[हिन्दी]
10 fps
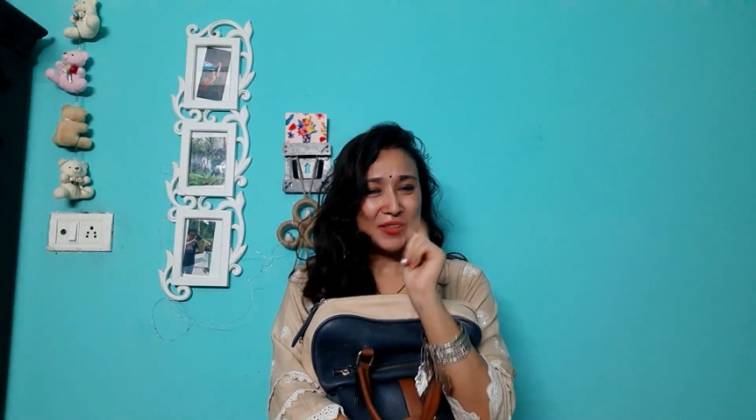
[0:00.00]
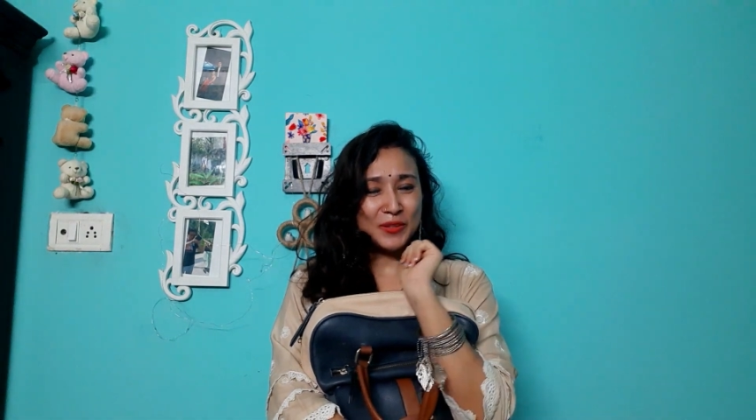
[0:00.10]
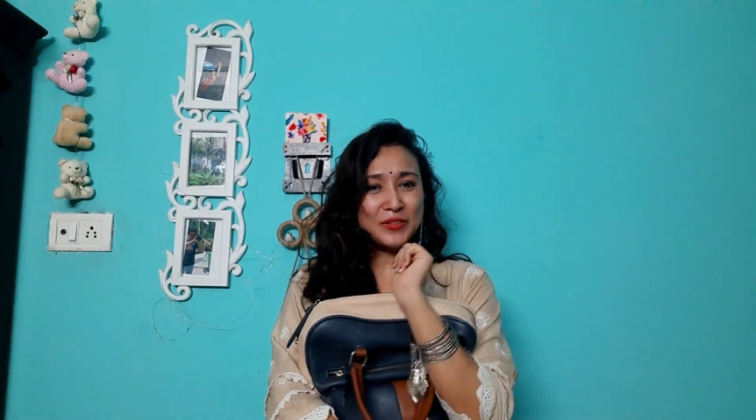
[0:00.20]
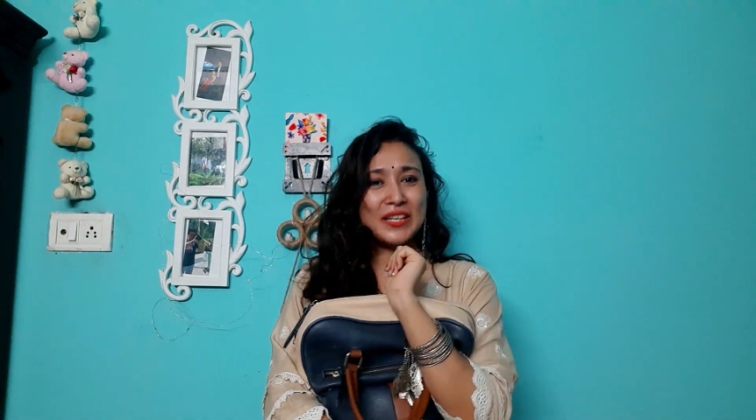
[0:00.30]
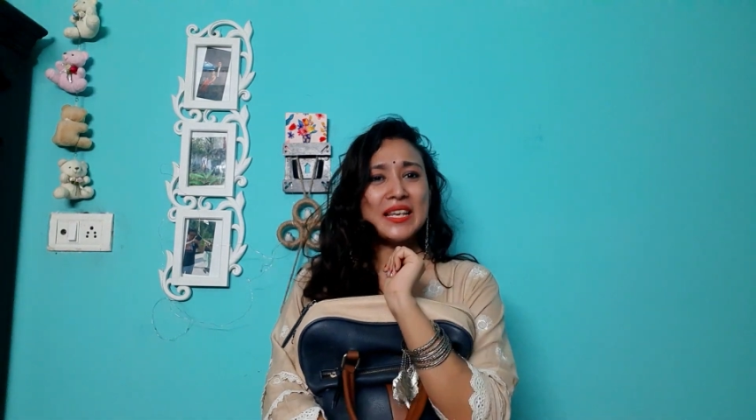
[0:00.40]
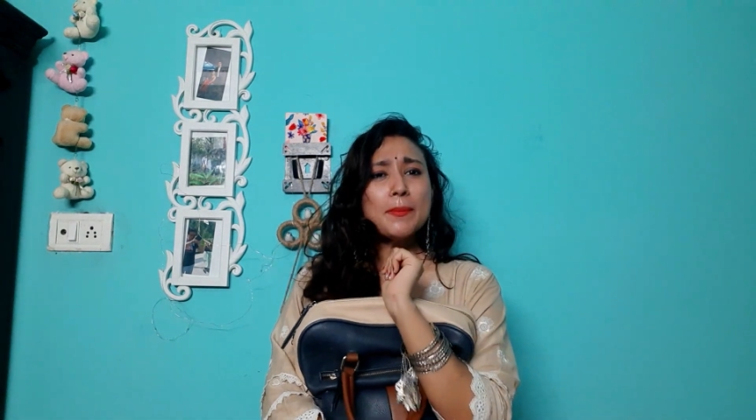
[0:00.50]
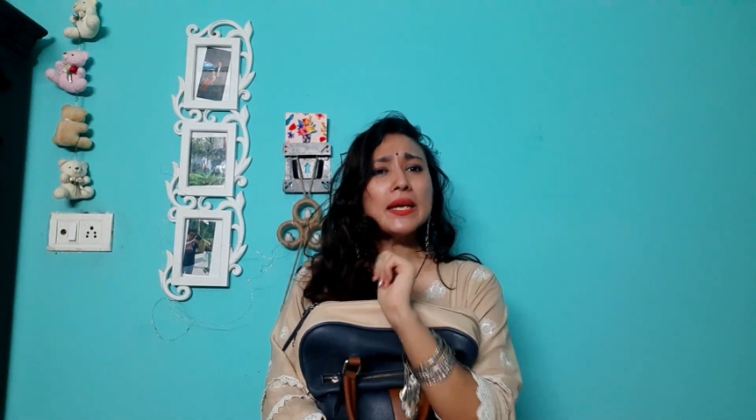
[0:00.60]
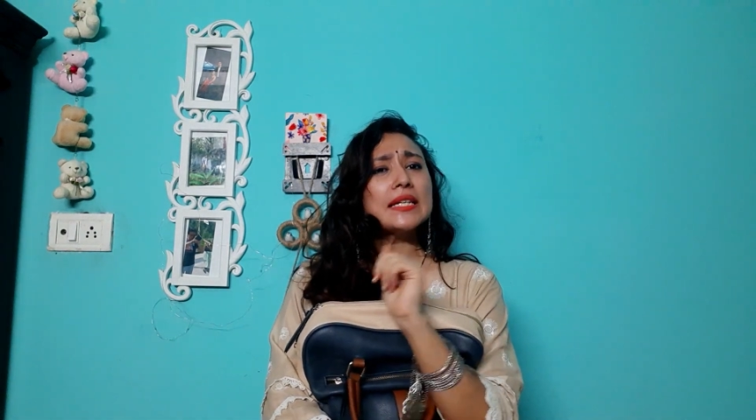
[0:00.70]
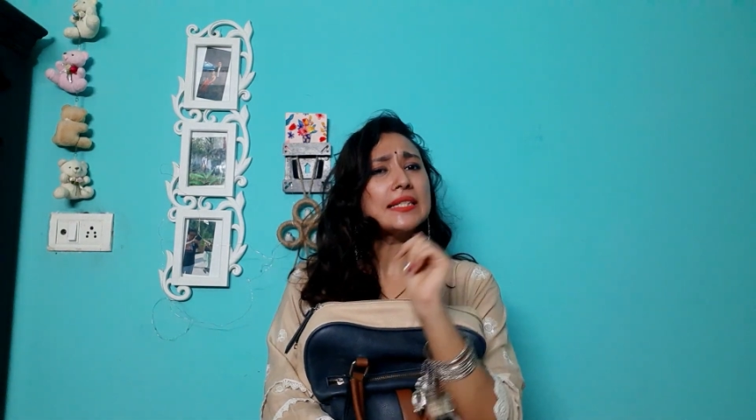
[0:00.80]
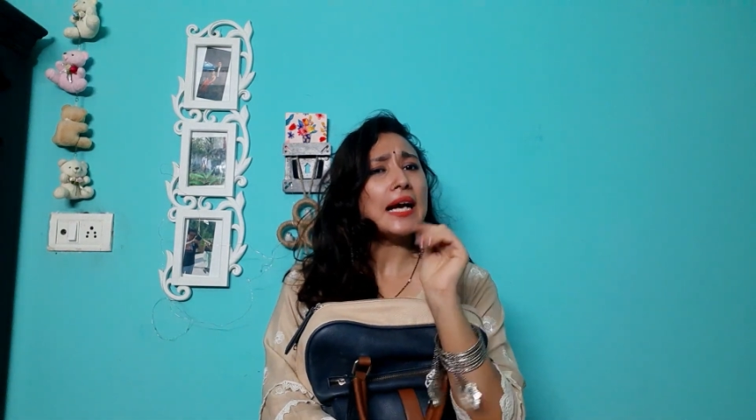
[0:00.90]
तो चलिए
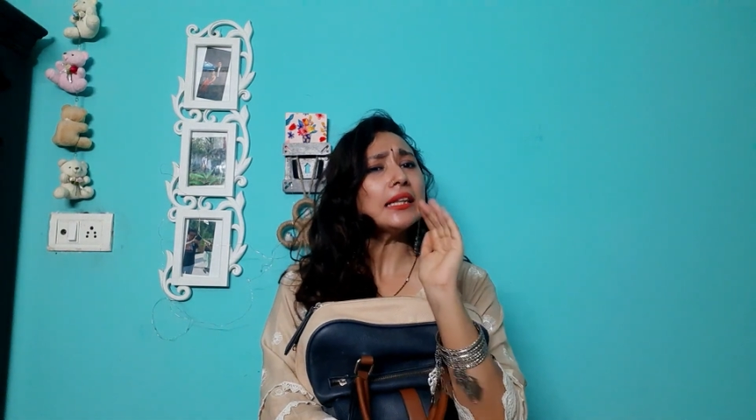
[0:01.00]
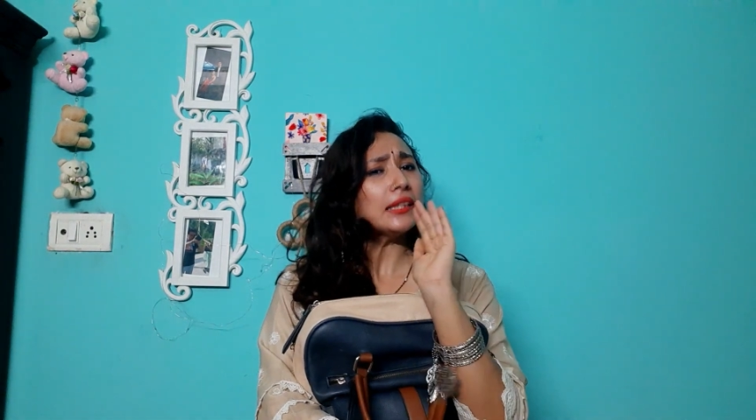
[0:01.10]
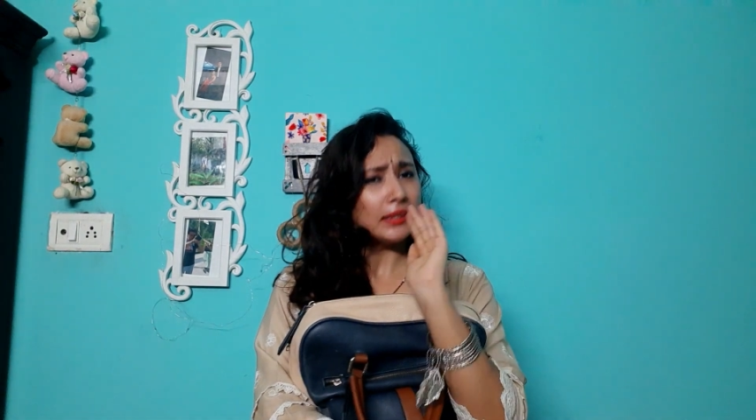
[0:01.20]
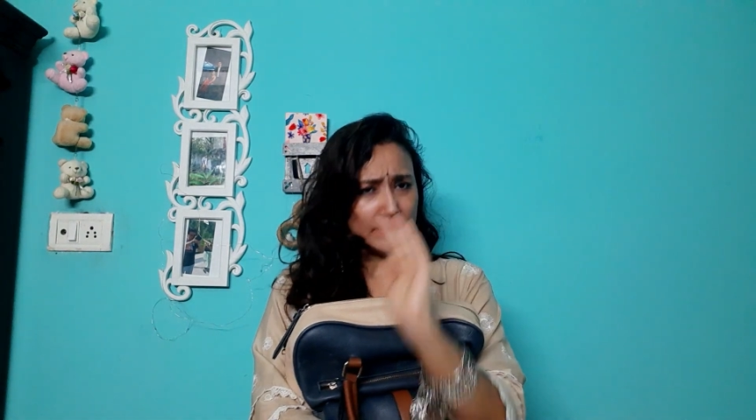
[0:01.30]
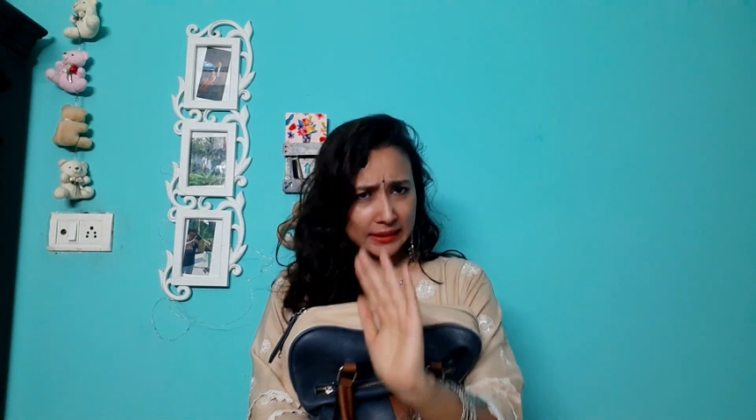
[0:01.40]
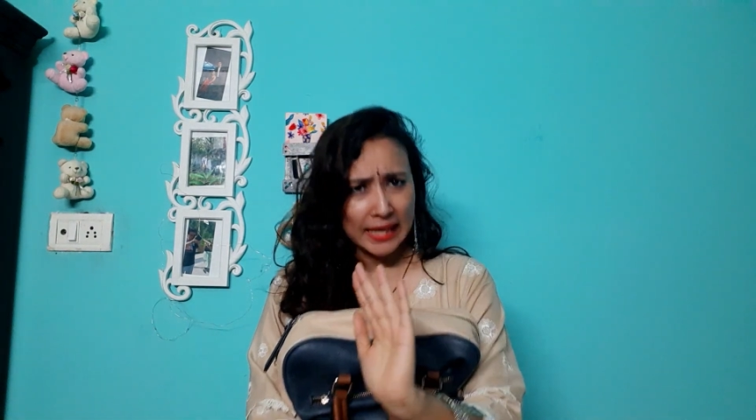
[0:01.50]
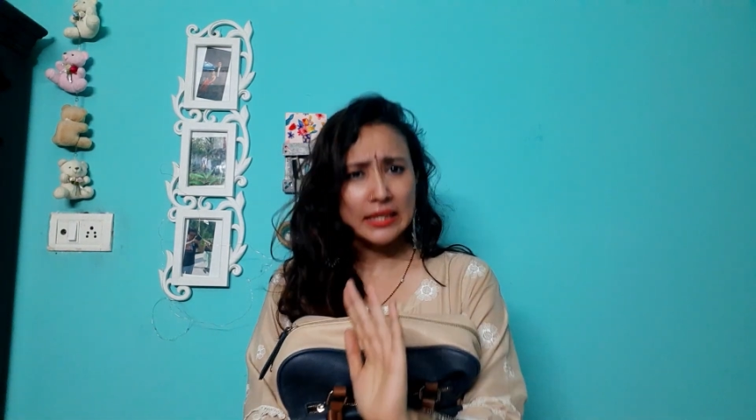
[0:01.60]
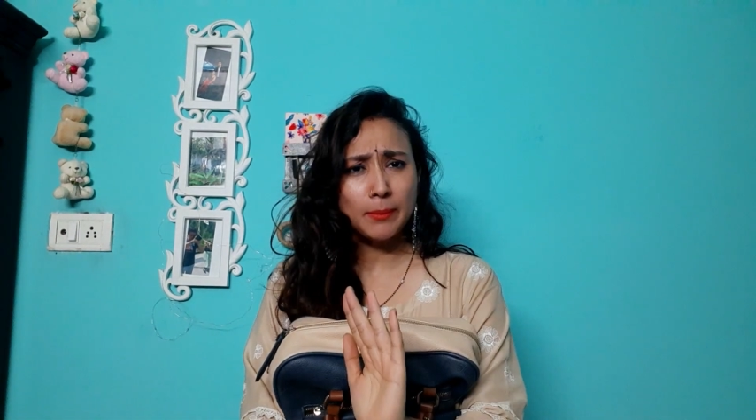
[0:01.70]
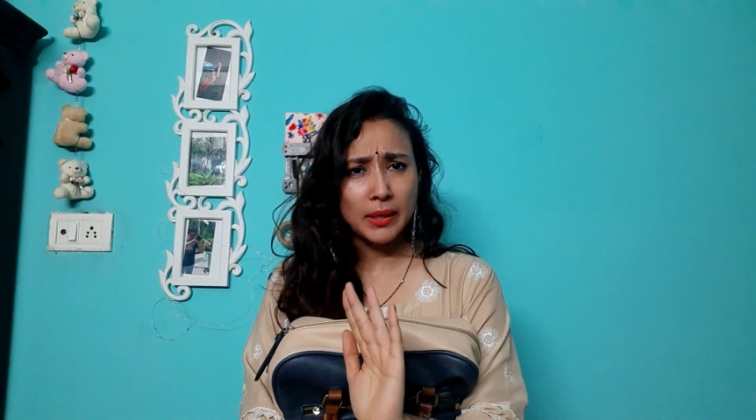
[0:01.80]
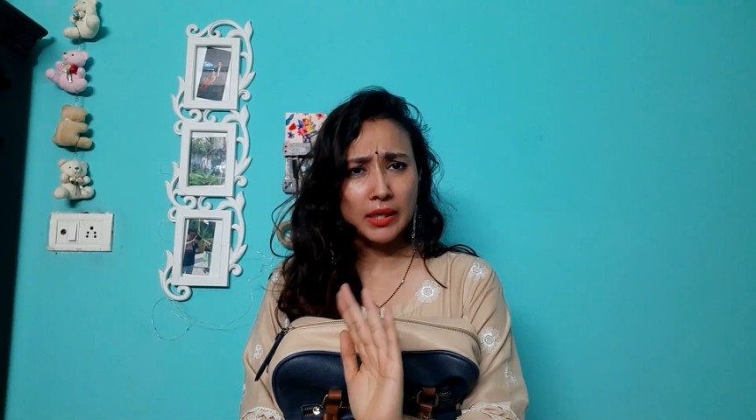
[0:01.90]
मेरे साथ
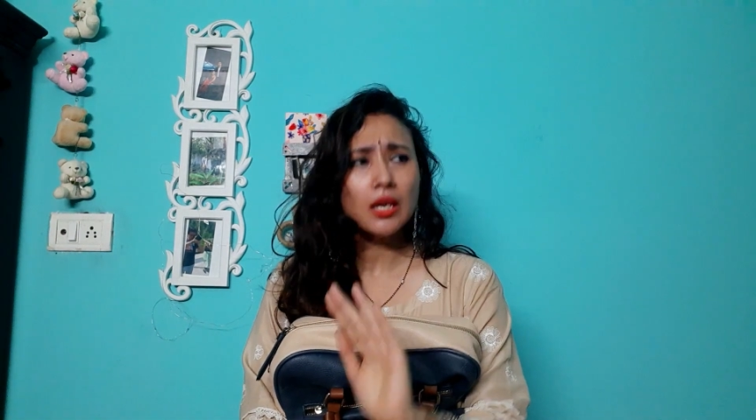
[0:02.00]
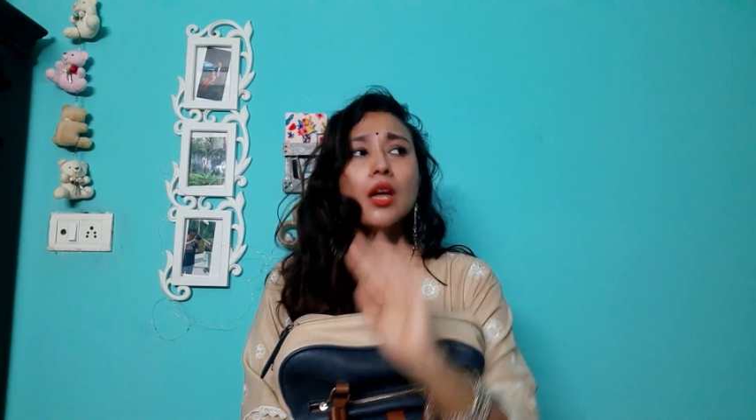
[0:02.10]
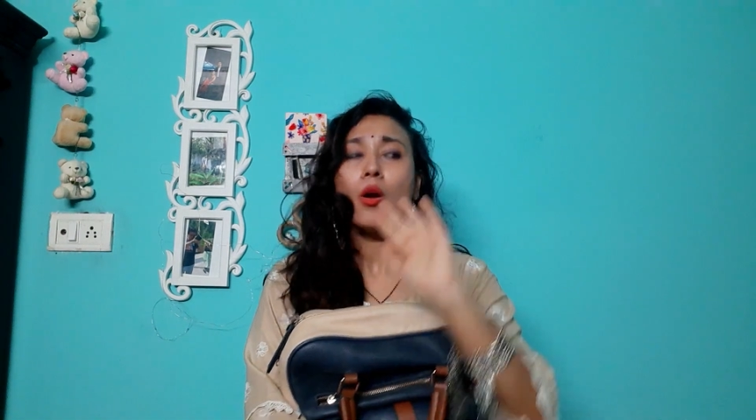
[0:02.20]
दिल्ली में ही